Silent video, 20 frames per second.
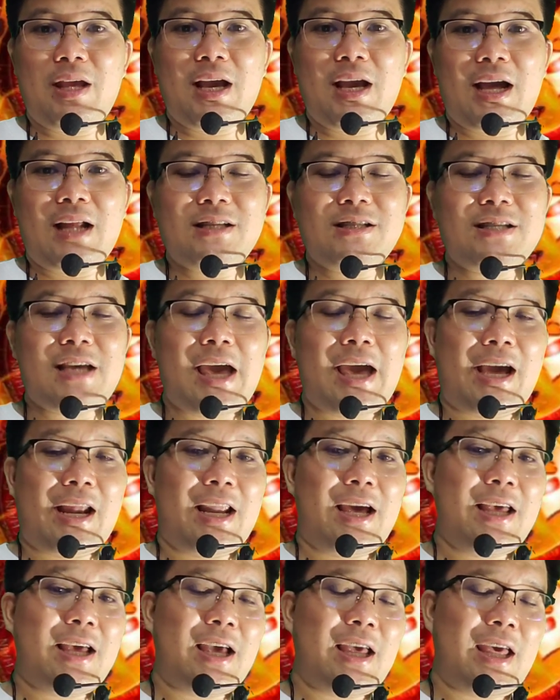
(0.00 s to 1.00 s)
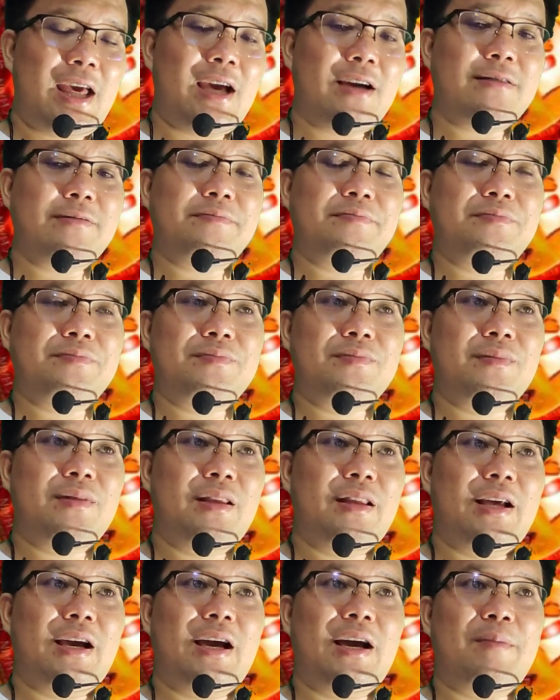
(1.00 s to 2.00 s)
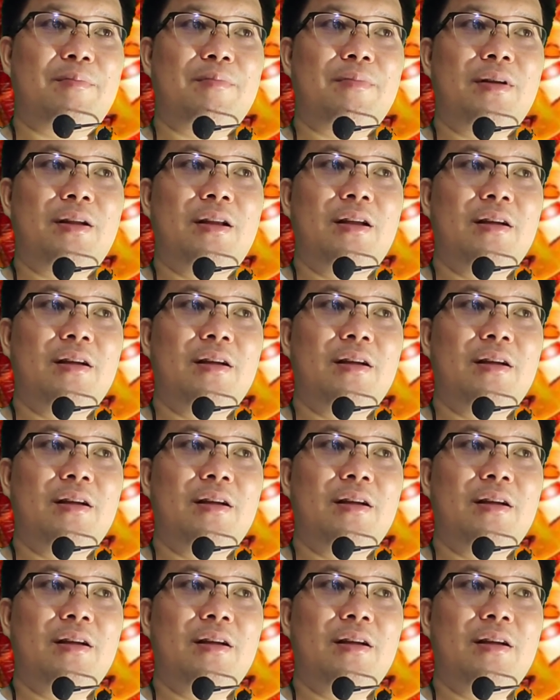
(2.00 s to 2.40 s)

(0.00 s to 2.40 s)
มีการแจกอะไรอย่างเงี้ยนะครับ